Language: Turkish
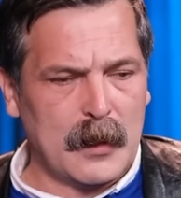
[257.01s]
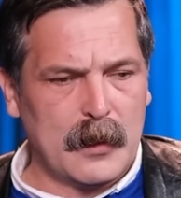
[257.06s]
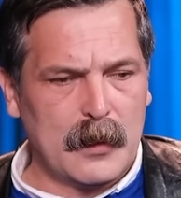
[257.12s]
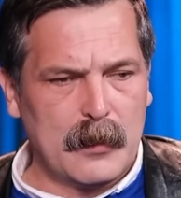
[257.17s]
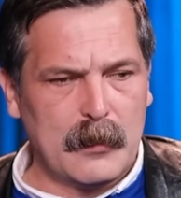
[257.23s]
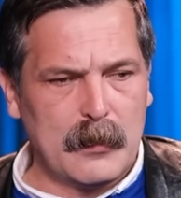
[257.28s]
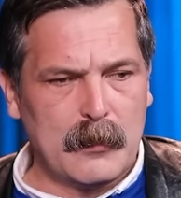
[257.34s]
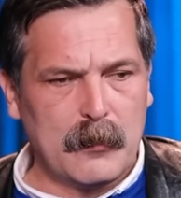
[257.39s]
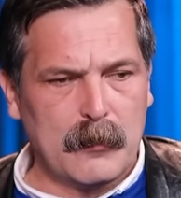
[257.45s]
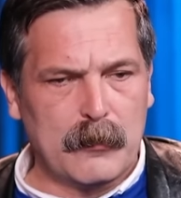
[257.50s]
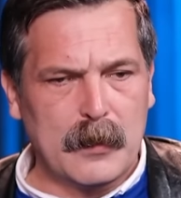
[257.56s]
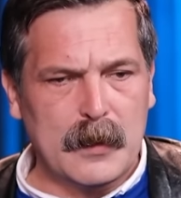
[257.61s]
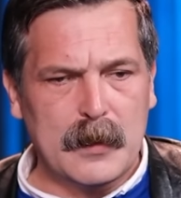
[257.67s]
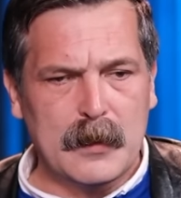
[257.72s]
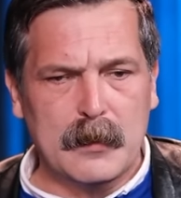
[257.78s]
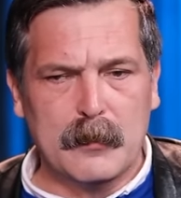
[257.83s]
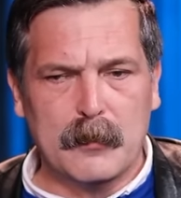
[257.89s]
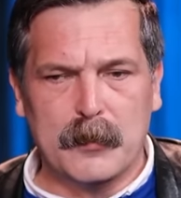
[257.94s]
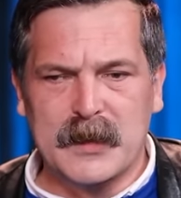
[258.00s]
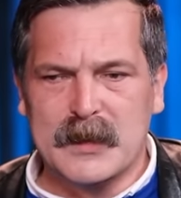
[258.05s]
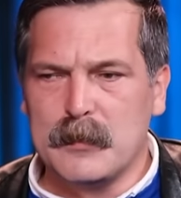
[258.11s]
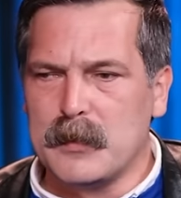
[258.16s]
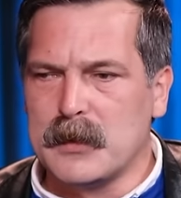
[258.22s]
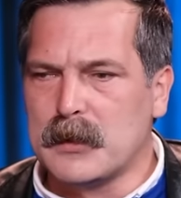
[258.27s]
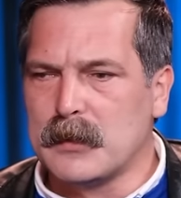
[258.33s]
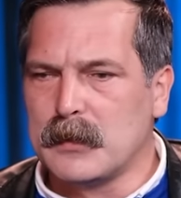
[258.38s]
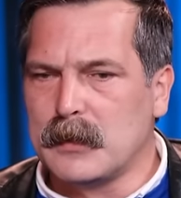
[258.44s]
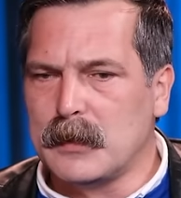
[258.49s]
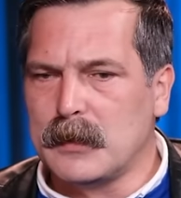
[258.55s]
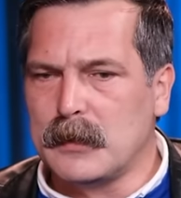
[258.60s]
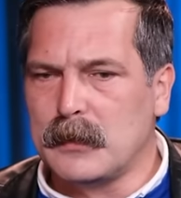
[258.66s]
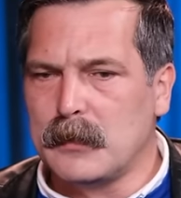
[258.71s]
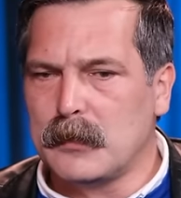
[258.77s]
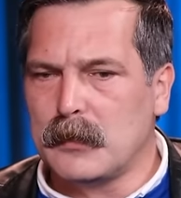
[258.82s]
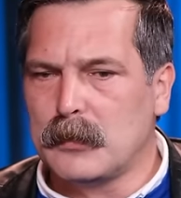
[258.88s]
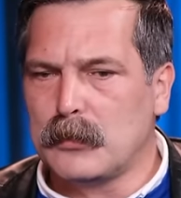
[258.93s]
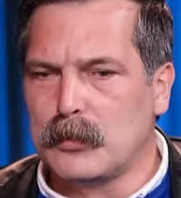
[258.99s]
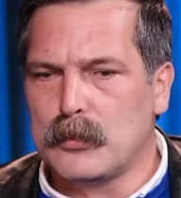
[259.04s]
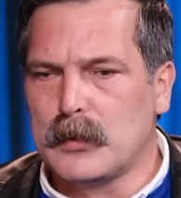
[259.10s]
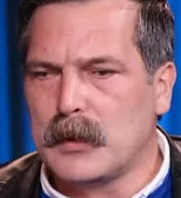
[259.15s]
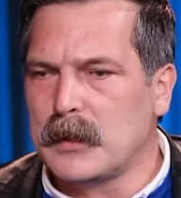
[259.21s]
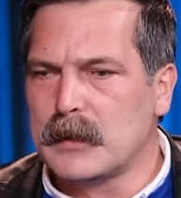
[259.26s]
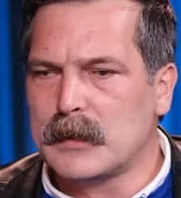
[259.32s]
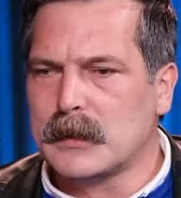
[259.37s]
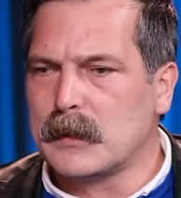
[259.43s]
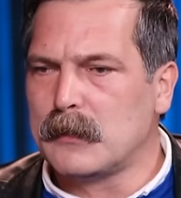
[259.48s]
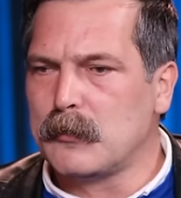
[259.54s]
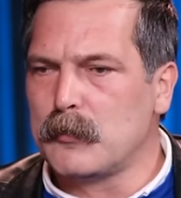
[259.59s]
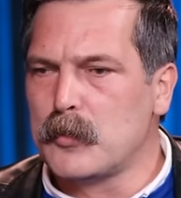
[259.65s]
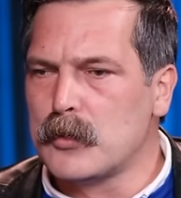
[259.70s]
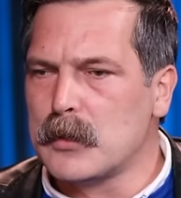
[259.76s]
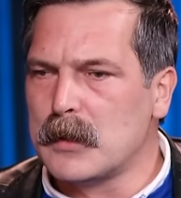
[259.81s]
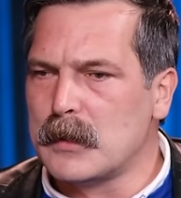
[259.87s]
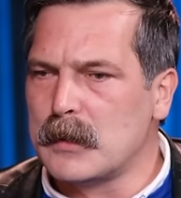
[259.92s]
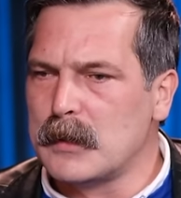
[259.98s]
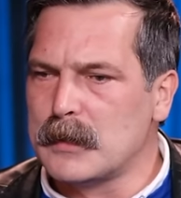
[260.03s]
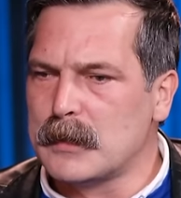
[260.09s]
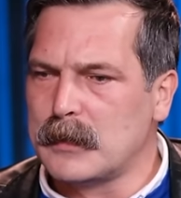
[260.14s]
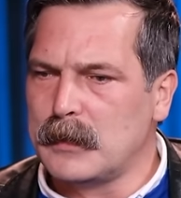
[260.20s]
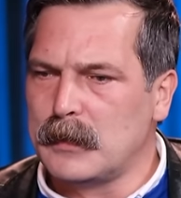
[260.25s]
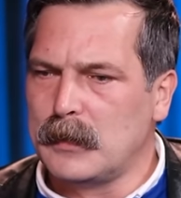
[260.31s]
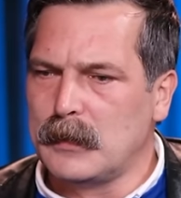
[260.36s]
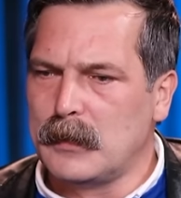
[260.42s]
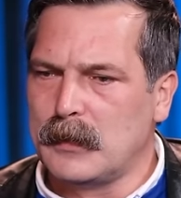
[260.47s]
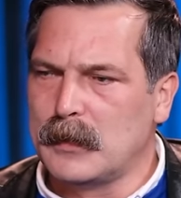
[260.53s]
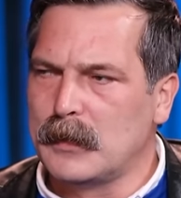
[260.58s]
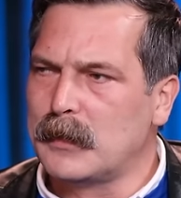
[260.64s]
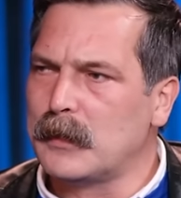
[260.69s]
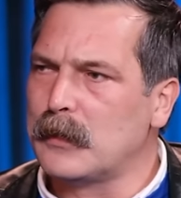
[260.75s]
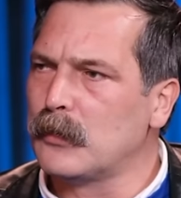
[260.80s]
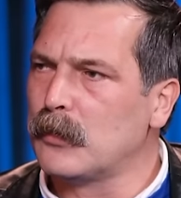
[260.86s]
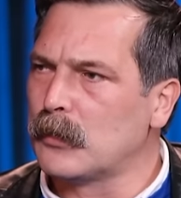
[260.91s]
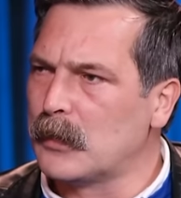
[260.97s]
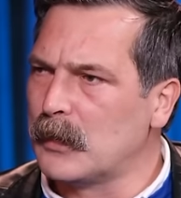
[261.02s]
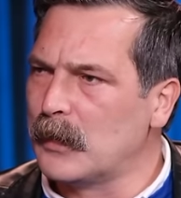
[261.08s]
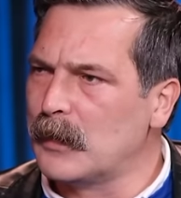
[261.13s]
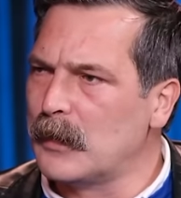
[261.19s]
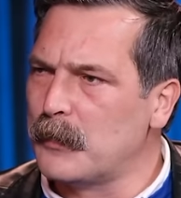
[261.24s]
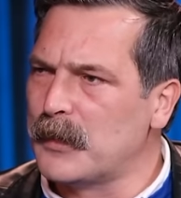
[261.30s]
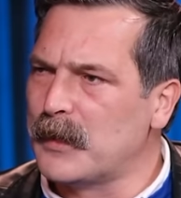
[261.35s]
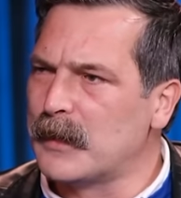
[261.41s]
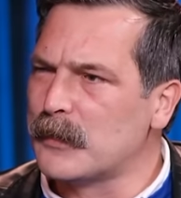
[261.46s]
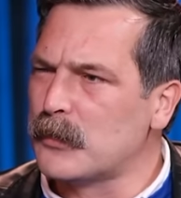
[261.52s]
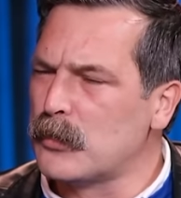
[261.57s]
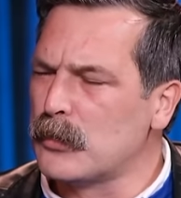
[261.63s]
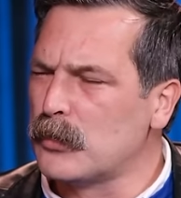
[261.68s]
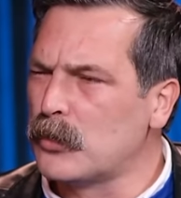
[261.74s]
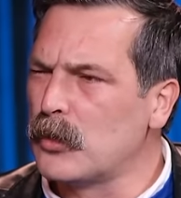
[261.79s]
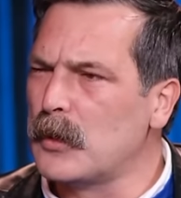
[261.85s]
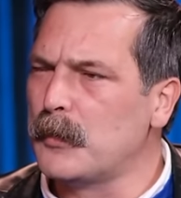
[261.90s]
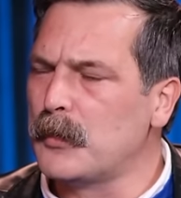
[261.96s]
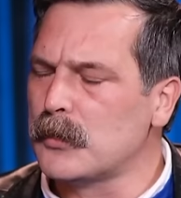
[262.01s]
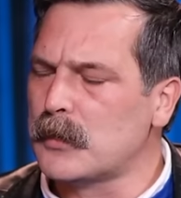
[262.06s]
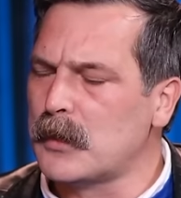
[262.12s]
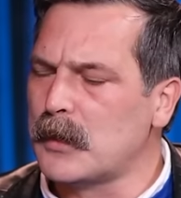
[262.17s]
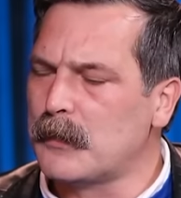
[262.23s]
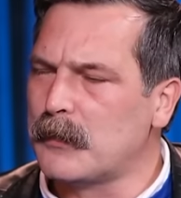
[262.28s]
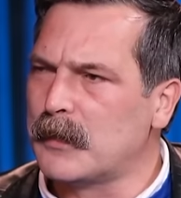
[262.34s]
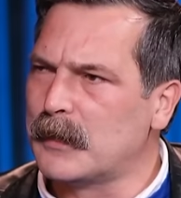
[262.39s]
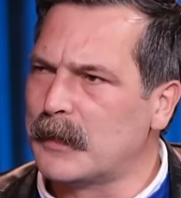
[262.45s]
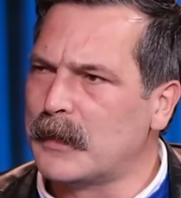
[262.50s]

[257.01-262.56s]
E, ve bizim için de e, Türkiye işçi sınıfı mücadelesinin kritik noktalarından bir tanesi. Çünkü şöyle bir özellik var.